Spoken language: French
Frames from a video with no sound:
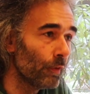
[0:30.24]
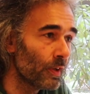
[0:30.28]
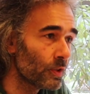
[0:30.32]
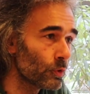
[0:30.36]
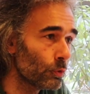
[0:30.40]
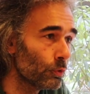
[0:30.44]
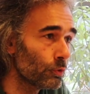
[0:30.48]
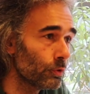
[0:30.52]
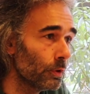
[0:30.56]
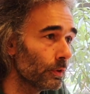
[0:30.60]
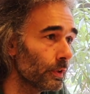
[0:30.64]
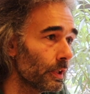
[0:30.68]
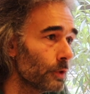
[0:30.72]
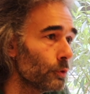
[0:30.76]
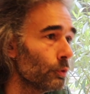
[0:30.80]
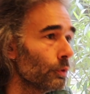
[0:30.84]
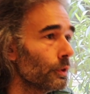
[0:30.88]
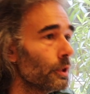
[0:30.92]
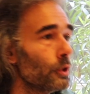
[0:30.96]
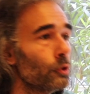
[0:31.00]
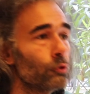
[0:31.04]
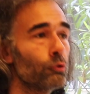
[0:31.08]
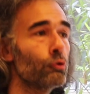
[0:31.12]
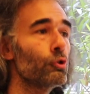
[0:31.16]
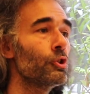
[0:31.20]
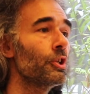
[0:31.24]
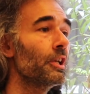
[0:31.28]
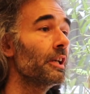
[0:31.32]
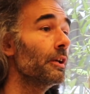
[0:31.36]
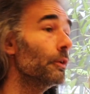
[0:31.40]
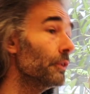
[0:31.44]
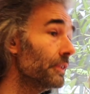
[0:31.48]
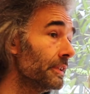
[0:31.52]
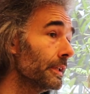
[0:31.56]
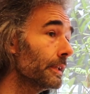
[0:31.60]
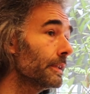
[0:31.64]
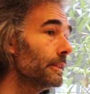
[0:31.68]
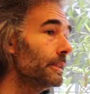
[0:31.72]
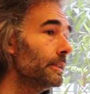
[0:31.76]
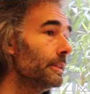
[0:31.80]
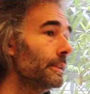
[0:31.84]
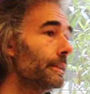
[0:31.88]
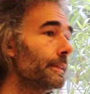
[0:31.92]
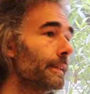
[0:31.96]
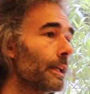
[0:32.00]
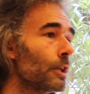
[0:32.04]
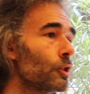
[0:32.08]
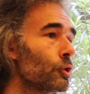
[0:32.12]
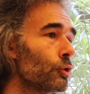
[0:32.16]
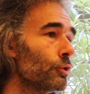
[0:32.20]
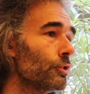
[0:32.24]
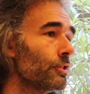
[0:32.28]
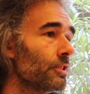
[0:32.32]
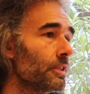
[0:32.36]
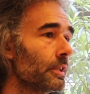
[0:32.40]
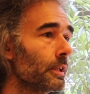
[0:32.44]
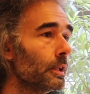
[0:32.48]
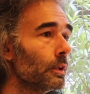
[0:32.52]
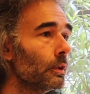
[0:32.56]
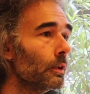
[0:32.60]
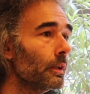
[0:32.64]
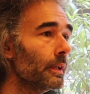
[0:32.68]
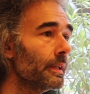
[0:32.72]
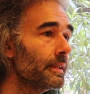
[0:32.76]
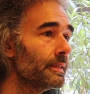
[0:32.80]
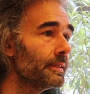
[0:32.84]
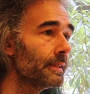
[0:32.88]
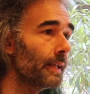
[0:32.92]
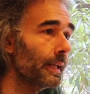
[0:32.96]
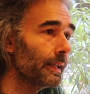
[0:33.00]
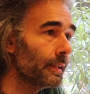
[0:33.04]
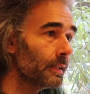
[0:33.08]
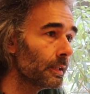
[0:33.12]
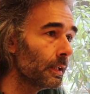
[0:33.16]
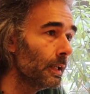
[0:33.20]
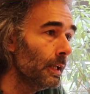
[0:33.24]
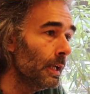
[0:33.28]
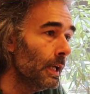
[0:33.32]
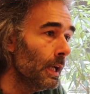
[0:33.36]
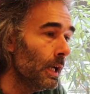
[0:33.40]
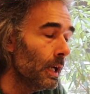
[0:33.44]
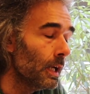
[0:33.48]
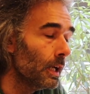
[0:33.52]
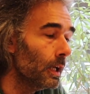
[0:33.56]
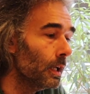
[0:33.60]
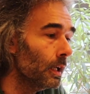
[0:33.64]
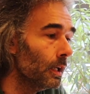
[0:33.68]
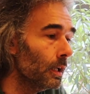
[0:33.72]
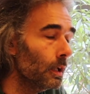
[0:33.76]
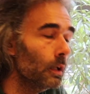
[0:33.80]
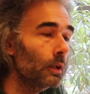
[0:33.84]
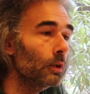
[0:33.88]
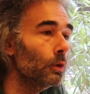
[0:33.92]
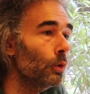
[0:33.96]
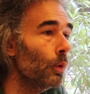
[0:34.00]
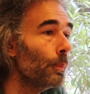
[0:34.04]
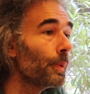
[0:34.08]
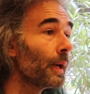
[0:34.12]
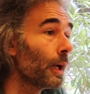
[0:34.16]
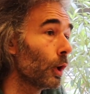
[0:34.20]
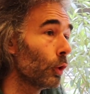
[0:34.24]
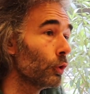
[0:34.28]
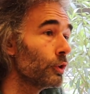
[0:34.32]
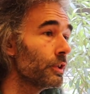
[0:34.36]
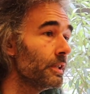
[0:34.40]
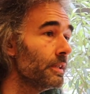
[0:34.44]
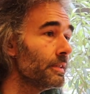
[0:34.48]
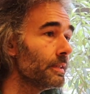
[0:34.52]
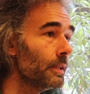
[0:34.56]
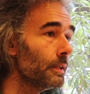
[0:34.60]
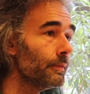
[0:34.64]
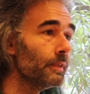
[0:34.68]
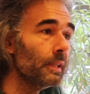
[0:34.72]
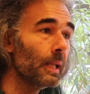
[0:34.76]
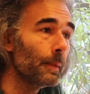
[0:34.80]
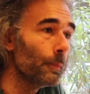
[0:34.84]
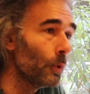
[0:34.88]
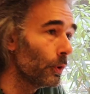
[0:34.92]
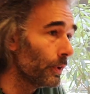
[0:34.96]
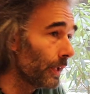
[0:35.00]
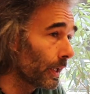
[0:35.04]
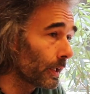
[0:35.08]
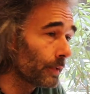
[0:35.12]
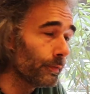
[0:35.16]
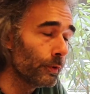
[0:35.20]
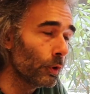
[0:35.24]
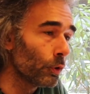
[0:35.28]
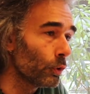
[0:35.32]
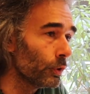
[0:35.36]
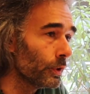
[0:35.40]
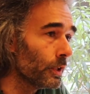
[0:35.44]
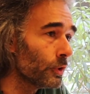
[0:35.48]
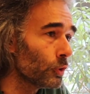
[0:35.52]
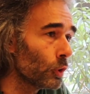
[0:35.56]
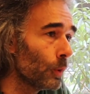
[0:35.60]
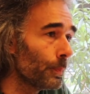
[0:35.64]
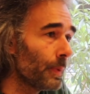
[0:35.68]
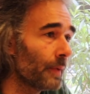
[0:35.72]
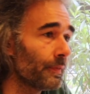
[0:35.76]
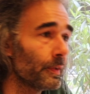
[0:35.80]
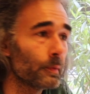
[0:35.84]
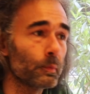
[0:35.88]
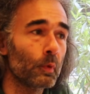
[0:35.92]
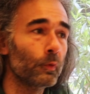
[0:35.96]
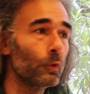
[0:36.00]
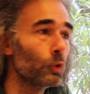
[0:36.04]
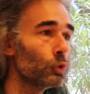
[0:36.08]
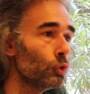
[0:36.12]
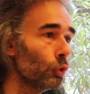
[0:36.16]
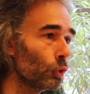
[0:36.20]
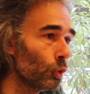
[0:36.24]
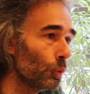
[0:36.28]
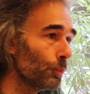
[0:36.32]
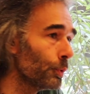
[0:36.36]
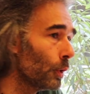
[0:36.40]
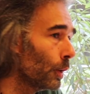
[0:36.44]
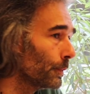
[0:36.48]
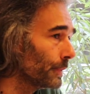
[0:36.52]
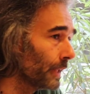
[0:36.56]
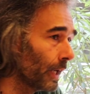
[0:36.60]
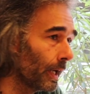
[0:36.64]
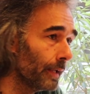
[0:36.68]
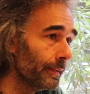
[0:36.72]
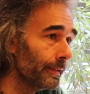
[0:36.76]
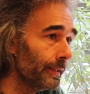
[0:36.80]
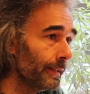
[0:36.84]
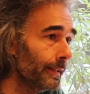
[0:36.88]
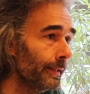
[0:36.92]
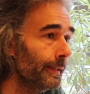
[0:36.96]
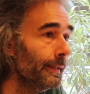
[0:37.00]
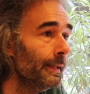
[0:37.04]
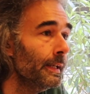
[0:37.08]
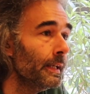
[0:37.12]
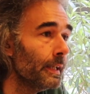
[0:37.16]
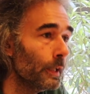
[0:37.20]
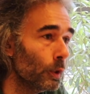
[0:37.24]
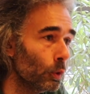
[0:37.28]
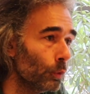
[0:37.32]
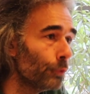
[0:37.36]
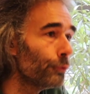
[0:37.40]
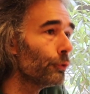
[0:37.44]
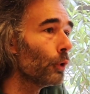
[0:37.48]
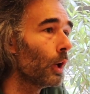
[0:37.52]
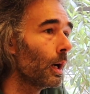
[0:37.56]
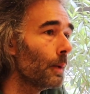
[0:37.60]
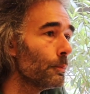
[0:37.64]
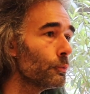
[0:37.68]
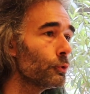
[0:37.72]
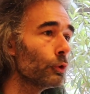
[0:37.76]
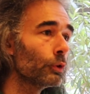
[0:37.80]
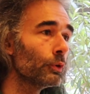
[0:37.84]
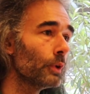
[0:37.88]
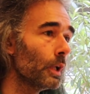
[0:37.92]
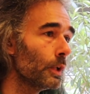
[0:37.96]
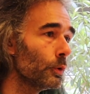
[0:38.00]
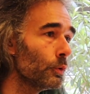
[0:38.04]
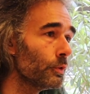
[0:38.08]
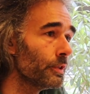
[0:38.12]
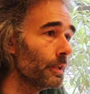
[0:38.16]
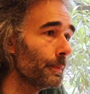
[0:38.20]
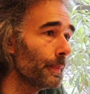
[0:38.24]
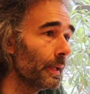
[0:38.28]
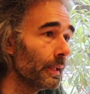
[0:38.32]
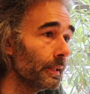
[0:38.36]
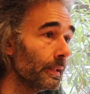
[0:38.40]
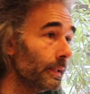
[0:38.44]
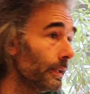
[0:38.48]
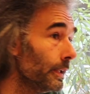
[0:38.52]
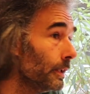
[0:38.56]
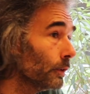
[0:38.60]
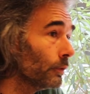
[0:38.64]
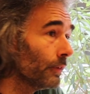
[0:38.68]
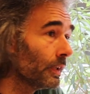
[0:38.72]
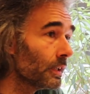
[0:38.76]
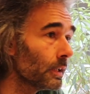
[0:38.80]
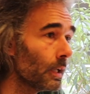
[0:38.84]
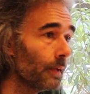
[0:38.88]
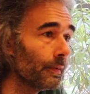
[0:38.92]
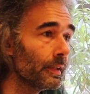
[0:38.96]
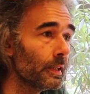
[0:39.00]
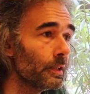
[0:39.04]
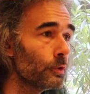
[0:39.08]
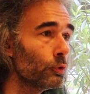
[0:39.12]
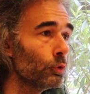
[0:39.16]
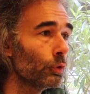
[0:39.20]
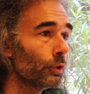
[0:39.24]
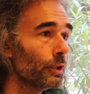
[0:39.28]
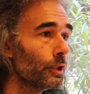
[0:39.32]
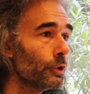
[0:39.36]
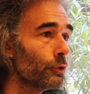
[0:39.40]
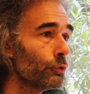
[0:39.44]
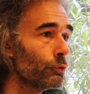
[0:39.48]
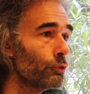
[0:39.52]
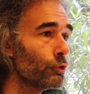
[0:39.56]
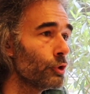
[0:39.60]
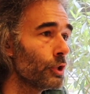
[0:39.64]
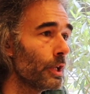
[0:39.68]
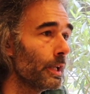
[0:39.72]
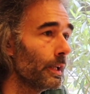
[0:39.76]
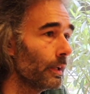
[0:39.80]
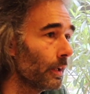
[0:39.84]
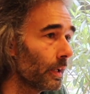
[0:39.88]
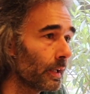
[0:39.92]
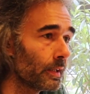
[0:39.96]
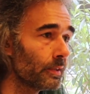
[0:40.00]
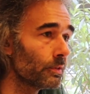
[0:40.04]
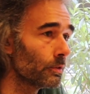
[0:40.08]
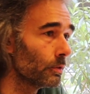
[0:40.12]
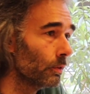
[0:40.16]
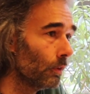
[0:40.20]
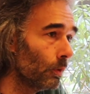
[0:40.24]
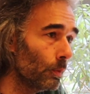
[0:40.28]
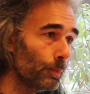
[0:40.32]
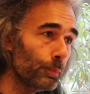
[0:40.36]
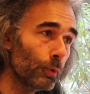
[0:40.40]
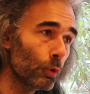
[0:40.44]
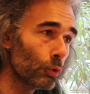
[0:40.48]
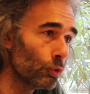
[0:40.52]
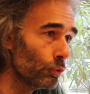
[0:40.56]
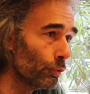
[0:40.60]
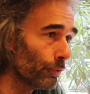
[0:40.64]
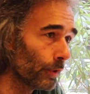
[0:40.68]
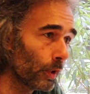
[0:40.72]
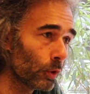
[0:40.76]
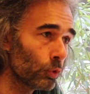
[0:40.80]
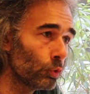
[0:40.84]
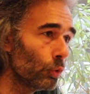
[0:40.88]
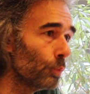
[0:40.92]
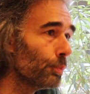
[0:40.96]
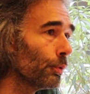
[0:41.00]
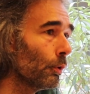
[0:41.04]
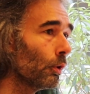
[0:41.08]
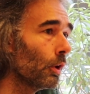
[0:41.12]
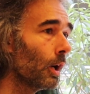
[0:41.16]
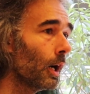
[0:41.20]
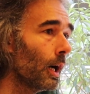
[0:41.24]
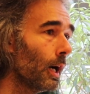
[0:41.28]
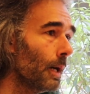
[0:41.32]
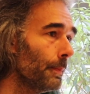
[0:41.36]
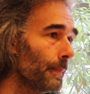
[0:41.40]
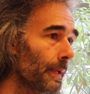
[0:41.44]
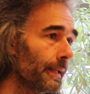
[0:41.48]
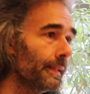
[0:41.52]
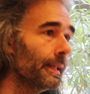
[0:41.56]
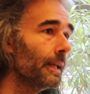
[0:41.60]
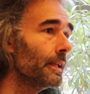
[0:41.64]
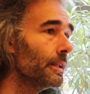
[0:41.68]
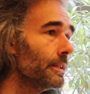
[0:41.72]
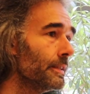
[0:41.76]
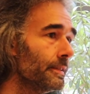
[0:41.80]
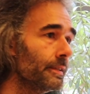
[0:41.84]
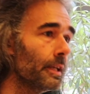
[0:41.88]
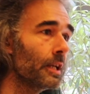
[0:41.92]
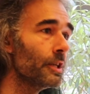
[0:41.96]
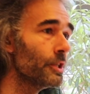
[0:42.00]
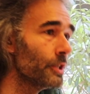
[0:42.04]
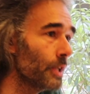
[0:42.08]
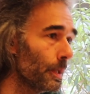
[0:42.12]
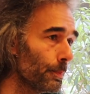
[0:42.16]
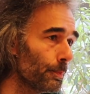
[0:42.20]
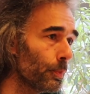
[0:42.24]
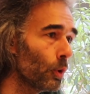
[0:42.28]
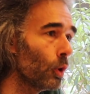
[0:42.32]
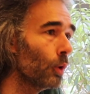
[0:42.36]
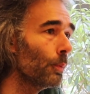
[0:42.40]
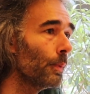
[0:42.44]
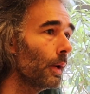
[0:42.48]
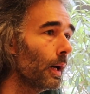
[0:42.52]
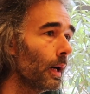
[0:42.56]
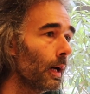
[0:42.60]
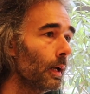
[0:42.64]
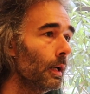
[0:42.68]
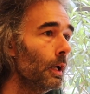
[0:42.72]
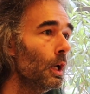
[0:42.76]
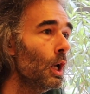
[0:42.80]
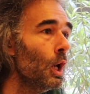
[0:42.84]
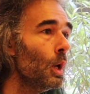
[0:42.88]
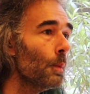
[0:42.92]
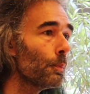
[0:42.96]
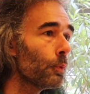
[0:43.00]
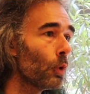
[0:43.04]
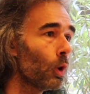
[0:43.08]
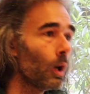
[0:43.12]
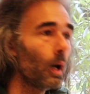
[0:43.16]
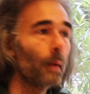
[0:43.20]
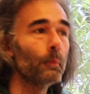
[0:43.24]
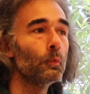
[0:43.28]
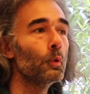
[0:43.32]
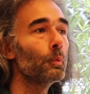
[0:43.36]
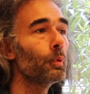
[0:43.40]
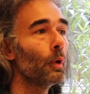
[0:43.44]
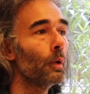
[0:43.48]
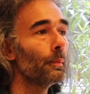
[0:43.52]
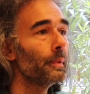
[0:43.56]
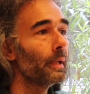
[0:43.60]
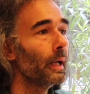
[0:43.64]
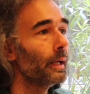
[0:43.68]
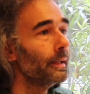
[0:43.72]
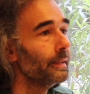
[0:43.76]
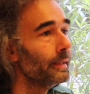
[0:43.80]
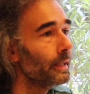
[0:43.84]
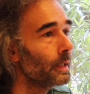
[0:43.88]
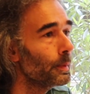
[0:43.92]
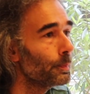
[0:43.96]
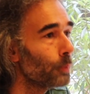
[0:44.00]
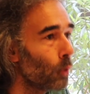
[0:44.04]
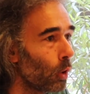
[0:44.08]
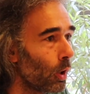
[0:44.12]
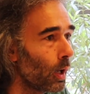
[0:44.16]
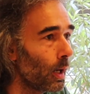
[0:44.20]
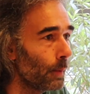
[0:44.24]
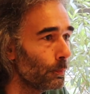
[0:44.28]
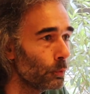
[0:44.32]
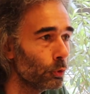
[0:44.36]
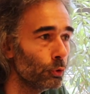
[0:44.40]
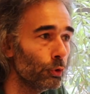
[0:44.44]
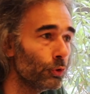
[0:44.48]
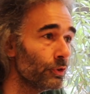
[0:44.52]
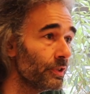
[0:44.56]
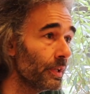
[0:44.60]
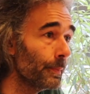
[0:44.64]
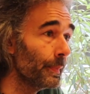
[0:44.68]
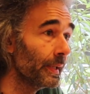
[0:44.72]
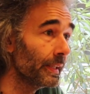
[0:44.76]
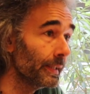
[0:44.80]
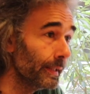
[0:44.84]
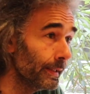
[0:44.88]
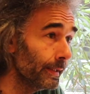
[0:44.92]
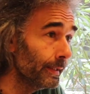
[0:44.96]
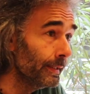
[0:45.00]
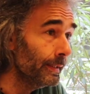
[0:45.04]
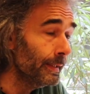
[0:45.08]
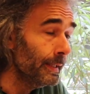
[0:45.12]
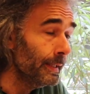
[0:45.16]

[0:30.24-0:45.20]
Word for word: On va se concentrer sur des sujets techniques, HEC et SEC. Le prérequis, c'est évidemment d'arriver en connaissant parfaitement votre cours de première année et au fur et à mesure de la deuxième année, on va travailler sur des sujets récents pour couvrir tout le programme analyse, adjet, proba, programme de première année, programme de deuxième année.